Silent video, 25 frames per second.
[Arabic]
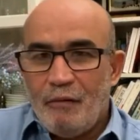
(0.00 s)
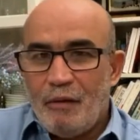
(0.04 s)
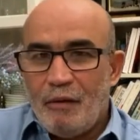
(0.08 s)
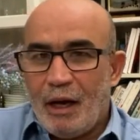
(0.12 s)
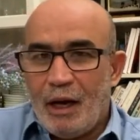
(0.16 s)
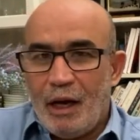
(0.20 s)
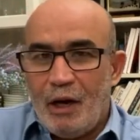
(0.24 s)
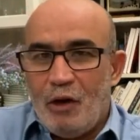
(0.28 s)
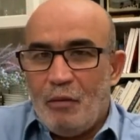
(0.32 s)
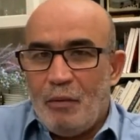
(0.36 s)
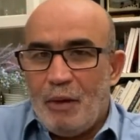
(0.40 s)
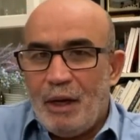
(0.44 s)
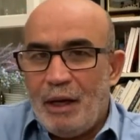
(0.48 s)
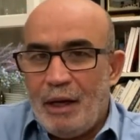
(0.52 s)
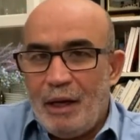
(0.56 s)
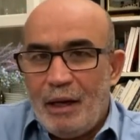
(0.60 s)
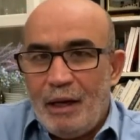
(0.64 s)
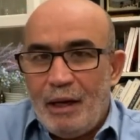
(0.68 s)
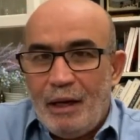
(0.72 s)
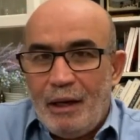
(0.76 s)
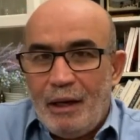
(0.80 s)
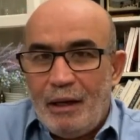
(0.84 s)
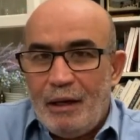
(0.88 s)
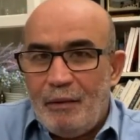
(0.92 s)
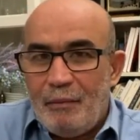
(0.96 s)
فقال لهم
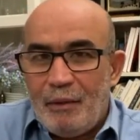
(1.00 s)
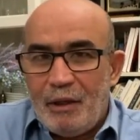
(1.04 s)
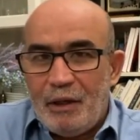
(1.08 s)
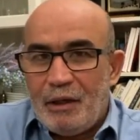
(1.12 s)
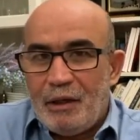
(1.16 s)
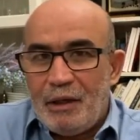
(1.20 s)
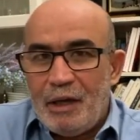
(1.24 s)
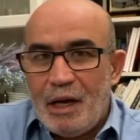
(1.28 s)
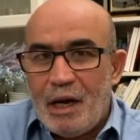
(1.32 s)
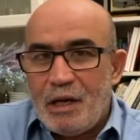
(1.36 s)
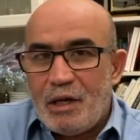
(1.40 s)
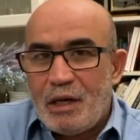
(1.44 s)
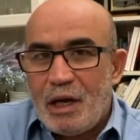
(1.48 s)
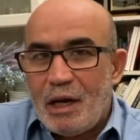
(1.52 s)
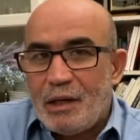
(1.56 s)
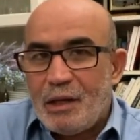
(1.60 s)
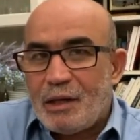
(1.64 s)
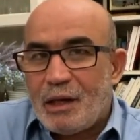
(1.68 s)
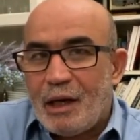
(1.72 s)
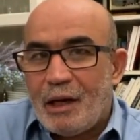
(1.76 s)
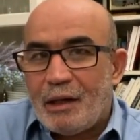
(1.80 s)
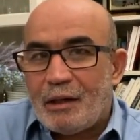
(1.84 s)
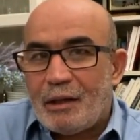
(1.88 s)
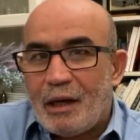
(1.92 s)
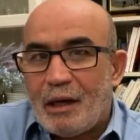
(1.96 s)
احنا ما درناش
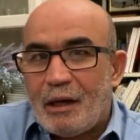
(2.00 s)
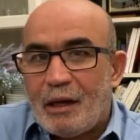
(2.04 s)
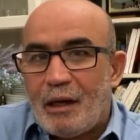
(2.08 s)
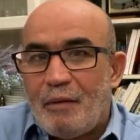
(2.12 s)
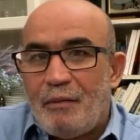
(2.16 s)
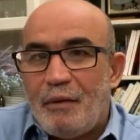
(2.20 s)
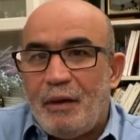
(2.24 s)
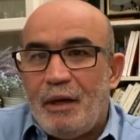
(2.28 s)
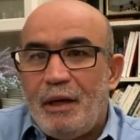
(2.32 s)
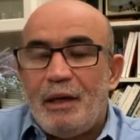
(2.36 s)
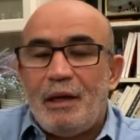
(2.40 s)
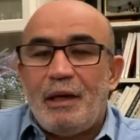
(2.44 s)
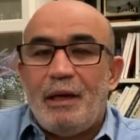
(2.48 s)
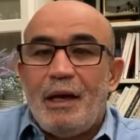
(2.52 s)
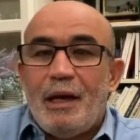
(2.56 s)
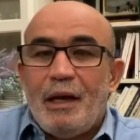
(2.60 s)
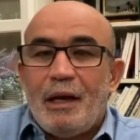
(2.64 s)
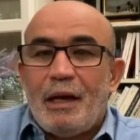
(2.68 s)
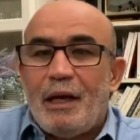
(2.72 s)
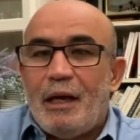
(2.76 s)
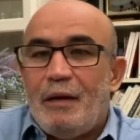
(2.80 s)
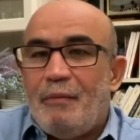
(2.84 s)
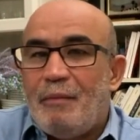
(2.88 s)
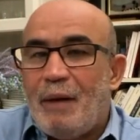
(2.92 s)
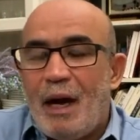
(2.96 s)
حاجه خطا كبير
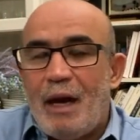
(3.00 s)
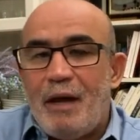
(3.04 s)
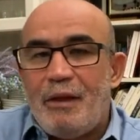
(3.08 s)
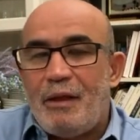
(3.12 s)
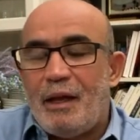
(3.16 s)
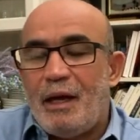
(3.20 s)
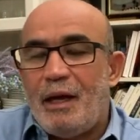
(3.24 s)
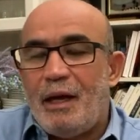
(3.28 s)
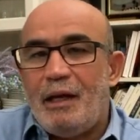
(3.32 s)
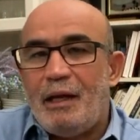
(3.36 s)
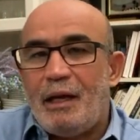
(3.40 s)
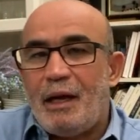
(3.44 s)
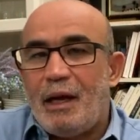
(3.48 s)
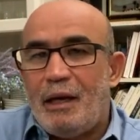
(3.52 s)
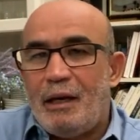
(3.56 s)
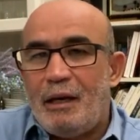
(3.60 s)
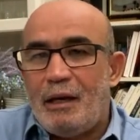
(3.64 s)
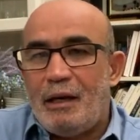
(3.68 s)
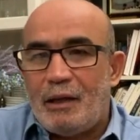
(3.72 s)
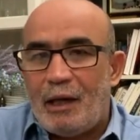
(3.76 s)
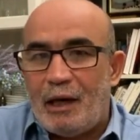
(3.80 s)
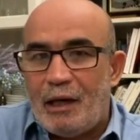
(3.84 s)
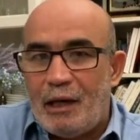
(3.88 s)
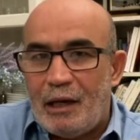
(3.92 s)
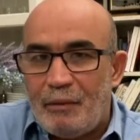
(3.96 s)
لكن مع ذلك
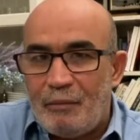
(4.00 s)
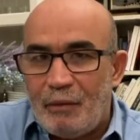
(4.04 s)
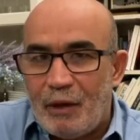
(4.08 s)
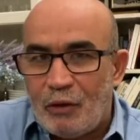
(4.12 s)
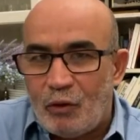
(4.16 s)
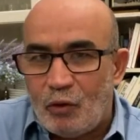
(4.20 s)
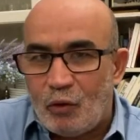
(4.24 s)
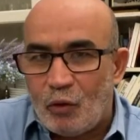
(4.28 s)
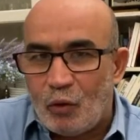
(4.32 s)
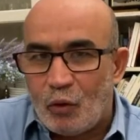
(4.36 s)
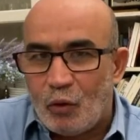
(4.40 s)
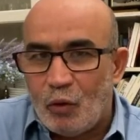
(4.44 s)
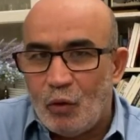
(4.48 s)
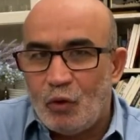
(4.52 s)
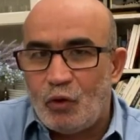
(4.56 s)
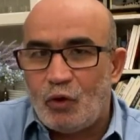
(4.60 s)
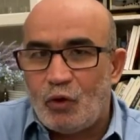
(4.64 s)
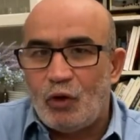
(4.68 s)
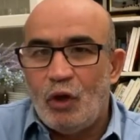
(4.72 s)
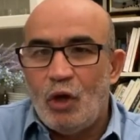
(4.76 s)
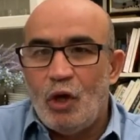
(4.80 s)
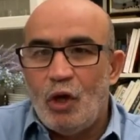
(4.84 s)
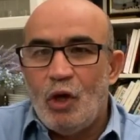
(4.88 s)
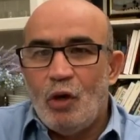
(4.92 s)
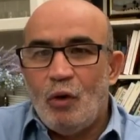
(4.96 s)
انا تعلمنا
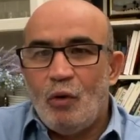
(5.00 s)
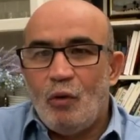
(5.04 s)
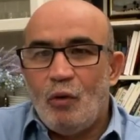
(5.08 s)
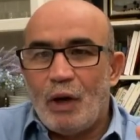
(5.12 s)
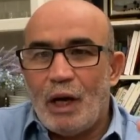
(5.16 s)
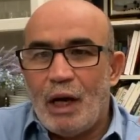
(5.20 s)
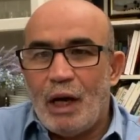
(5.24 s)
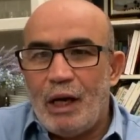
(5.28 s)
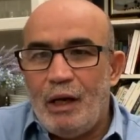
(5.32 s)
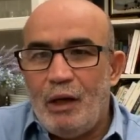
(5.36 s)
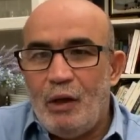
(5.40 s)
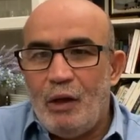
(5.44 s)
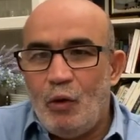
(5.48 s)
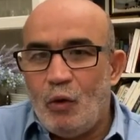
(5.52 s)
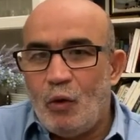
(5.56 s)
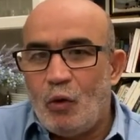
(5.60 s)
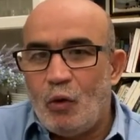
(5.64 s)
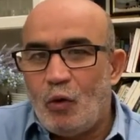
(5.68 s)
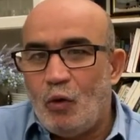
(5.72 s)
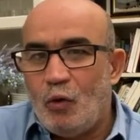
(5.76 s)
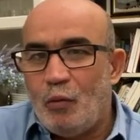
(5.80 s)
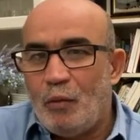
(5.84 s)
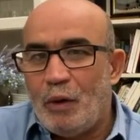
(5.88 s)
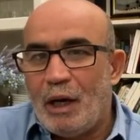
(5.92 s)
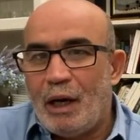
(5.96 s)
الدروس وراهي
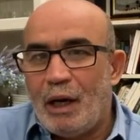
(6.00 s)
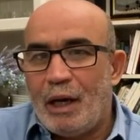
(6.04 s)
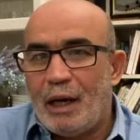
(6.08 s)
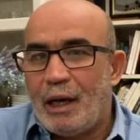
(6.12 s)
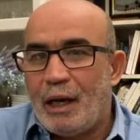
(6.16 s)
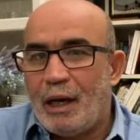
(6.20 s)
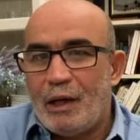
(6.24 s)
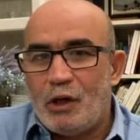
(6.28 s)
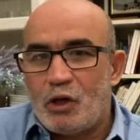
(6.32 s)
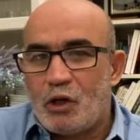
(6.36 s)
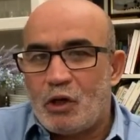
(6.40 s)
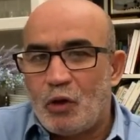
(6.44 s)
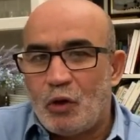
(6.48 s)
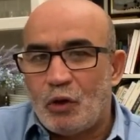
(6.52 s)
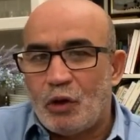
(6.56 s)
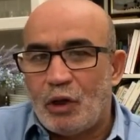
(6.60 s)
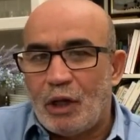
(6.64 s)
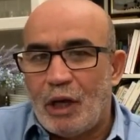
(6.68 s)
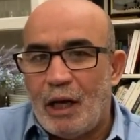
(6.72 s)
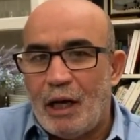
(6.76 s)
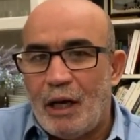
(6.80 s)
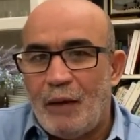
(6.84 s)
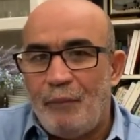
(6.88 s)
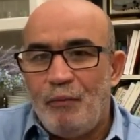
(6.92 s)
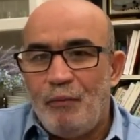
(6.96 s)
الحكومه راهي
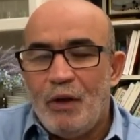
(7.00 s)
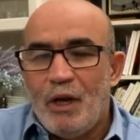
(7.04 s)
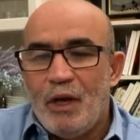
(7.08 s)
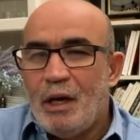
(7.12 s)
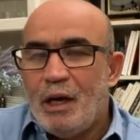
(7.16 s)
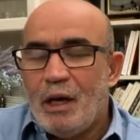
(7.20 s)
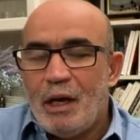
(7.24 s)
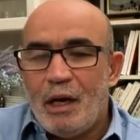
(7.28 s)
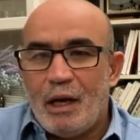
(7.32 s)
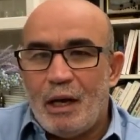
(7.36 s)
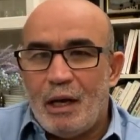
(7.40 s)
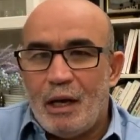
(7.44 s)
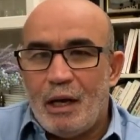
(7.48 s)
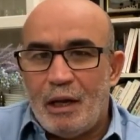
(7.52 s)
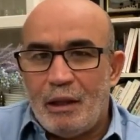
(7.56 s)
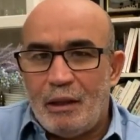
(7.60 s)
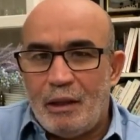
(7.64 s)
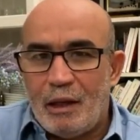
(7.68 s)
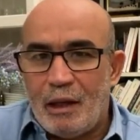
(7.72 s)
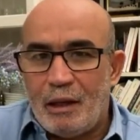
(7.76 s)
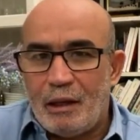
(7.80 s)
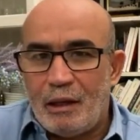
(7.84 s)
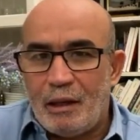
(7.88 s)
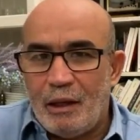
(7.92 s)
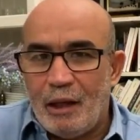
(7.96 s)
الشرطه آه،
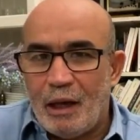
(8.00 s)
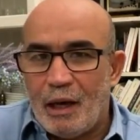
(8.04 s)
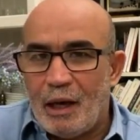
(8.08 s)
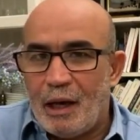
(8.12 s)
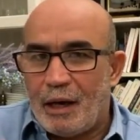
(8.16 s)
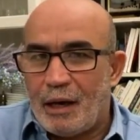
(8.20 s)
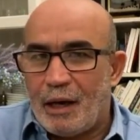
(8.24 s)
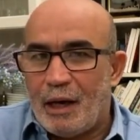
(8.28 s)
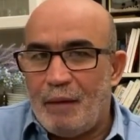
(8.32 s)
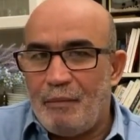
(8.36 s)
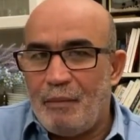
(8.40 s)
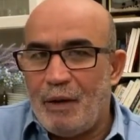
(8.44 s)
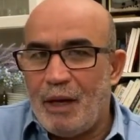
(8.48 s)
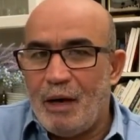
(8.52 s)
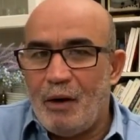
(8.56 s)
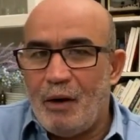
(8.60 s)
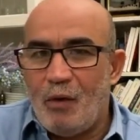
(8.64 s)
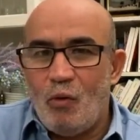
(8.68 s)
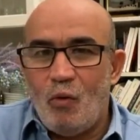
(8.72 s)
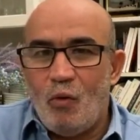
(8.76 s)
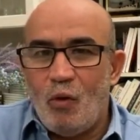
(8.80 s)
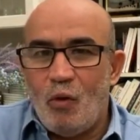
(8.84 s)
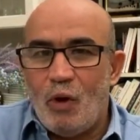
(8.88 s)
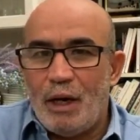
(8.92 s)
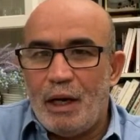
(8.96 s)
دارت لي
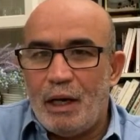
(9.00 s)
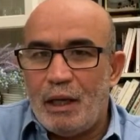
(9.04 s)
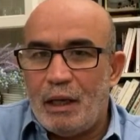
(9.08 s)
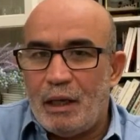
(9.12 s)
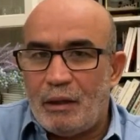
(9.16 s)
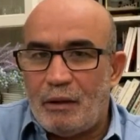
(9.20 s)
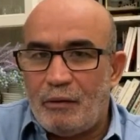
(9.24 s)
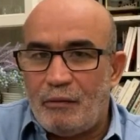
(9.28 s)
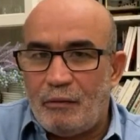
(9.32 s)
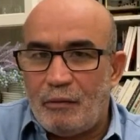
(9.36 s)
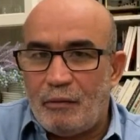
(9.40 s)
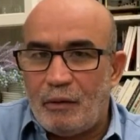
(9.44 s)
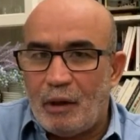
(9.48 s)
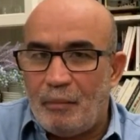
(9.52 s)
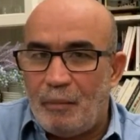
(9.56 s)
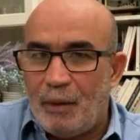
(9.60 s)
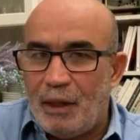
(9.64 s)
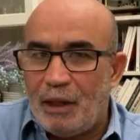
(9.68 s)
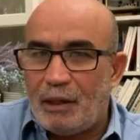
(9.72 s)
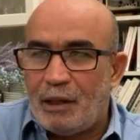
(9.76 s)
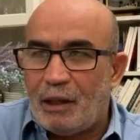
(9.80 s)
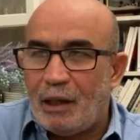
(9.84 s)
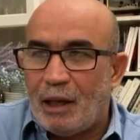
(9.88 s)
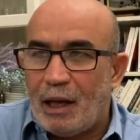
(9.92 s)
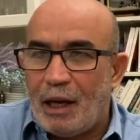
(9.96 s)
غرامه وانا
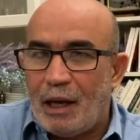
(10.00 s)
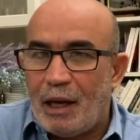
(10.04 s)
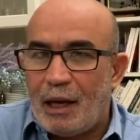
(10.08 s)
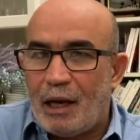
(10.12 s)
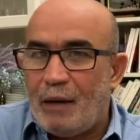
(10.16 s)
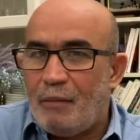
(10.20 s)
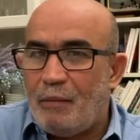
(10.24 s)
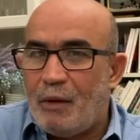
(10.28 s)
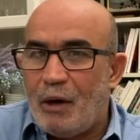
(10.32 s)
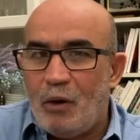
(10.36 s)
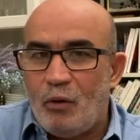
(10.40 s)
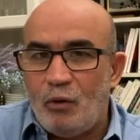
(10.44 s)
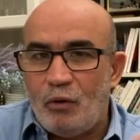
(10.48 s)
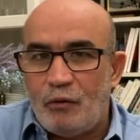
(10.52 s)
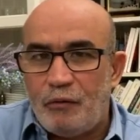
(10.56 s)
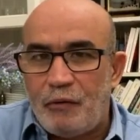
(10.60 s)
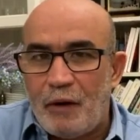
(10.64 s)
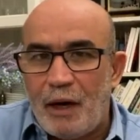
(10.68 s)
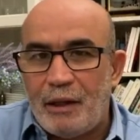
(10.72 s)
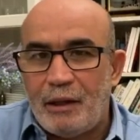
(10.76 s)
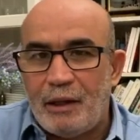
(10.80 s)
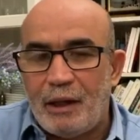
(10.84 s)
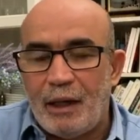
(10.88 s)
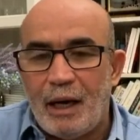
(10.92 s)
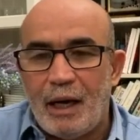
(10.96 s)
تقبلت الغرامه
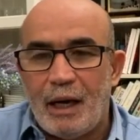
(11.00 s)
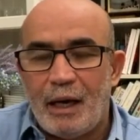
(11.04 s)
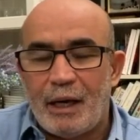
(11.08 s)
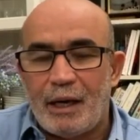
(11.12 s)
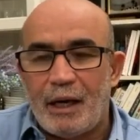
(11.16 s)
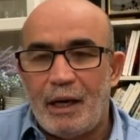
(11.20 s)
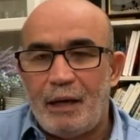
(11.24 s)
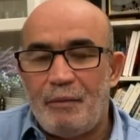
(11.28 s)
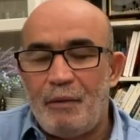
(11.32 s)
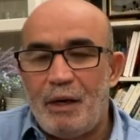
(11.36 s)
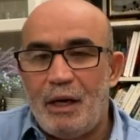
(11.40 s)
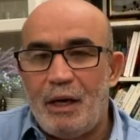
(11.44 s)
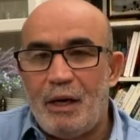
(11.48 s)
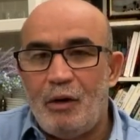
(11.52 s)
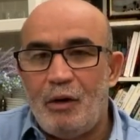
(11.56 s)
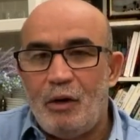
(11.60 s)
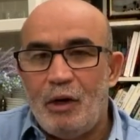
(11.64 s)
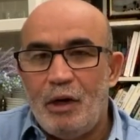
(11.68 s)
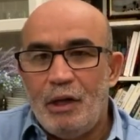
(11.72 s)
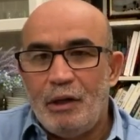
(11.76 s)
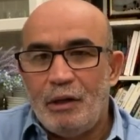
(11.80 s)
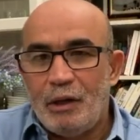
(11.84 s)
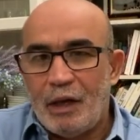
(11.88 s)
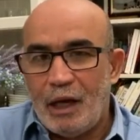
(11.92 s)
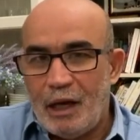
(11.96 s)
ودفعت الغرامه
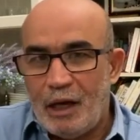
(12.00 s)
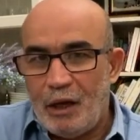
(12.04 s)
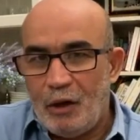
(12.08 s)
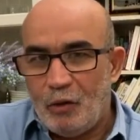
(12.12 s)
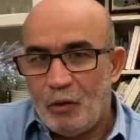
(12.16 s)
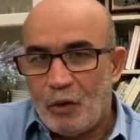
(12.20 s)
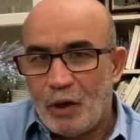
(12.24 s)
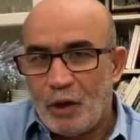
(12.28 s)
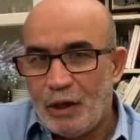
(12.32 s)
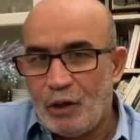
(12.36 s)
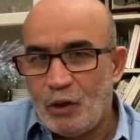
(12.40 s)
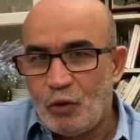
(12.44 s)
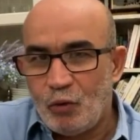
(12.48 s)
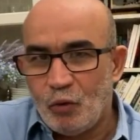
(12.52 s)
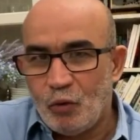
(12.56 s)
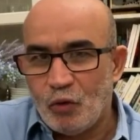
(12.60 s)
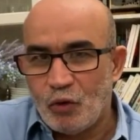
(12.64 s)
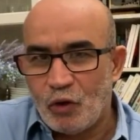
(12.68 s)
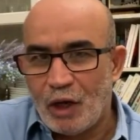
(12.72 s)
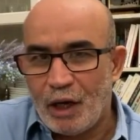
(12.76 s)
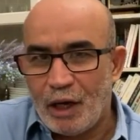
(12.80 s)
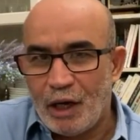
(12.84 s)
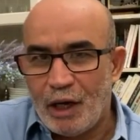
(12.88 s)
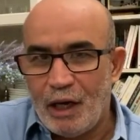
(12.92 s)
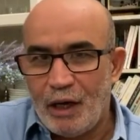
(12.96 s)
تخيلوا رئيس
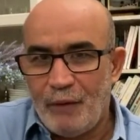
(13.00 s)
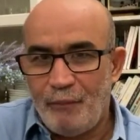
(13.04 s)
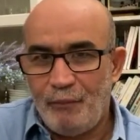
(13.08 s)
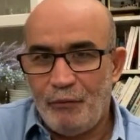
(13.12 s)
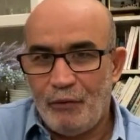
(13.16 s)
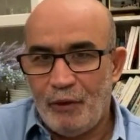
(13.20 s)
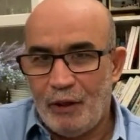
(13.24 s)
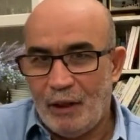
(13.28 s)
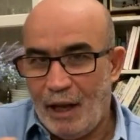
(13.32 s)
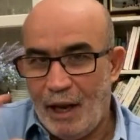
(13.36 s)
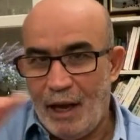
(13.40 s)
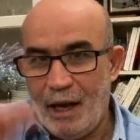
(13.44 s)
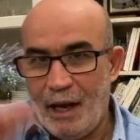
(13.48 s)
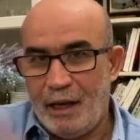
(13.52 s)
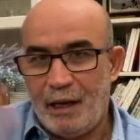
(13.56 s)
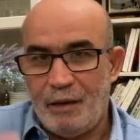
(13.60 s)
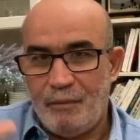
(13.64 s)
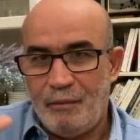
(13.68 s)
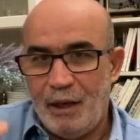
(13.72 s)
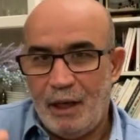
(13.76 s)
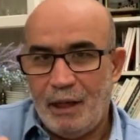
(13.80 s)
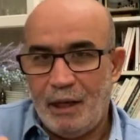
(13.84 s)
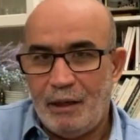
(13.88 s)
الوزراء الحاكم